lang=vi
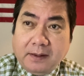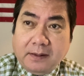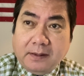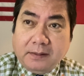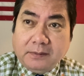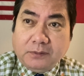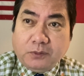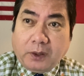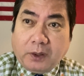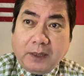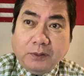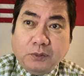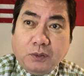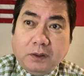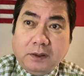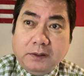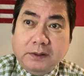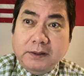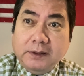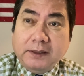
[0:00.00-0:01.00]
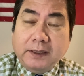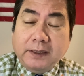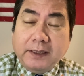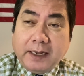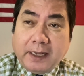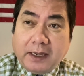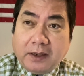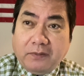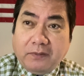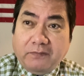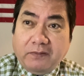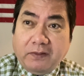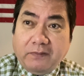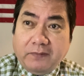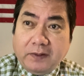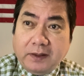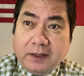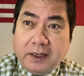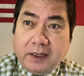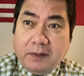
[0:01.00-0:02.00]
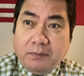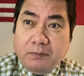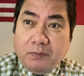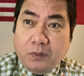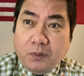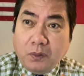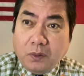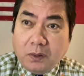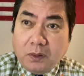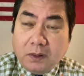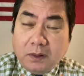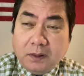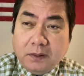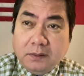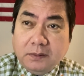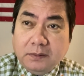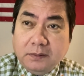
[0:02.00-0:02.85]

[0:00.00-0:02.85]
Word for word: thỏa thuận như thế nào về vấn đề mua